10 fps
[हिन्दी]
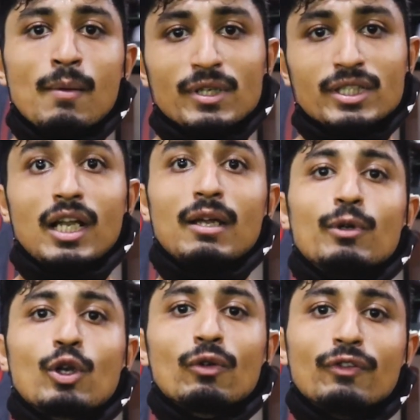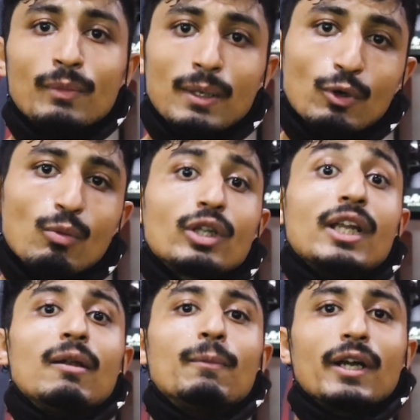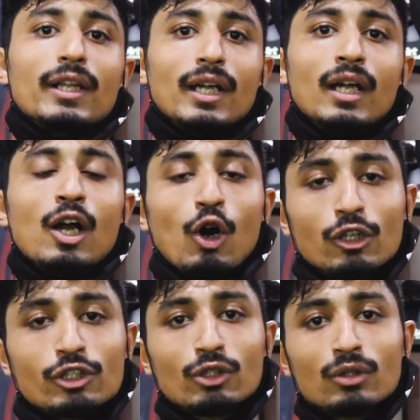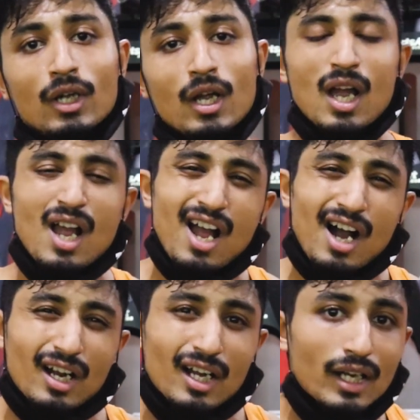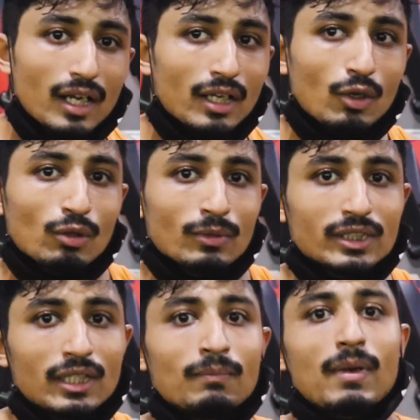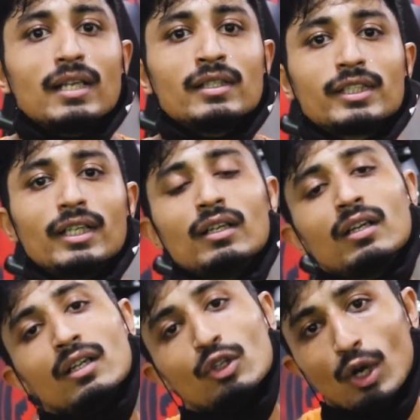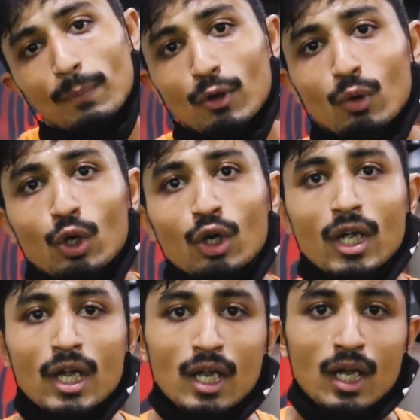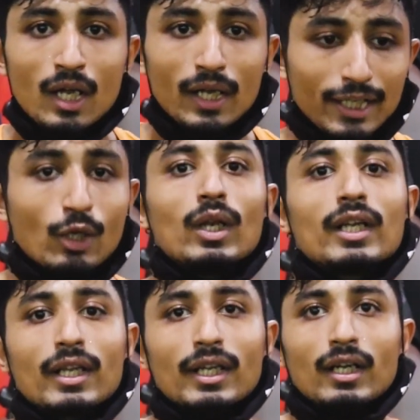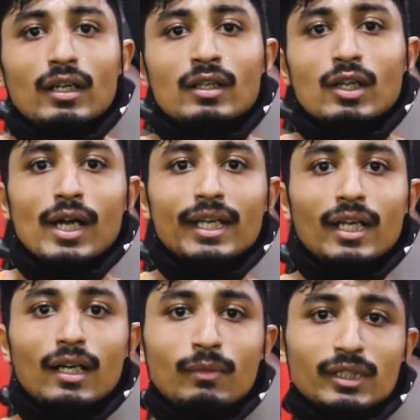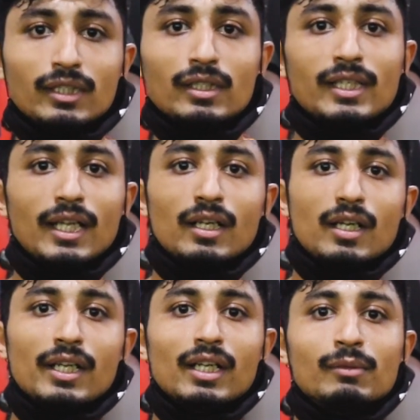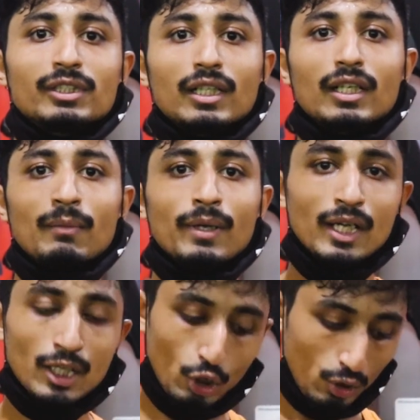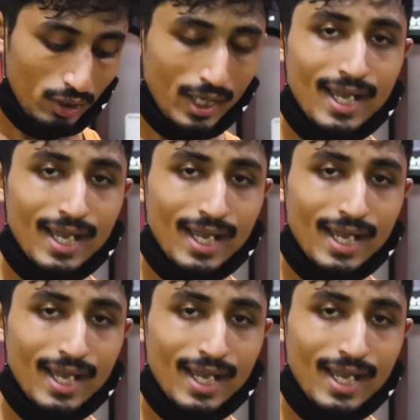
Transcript: मसल हाइपरट्रॉफी में आपको बहुत हेल्प करता है ऑल्सो अगर कहीं कोई मसल इम्बैलेंस है तो आपको इक्वल कर देगा कहीं का मसल हाँ। ज़्यादा कहीं का मसल कम है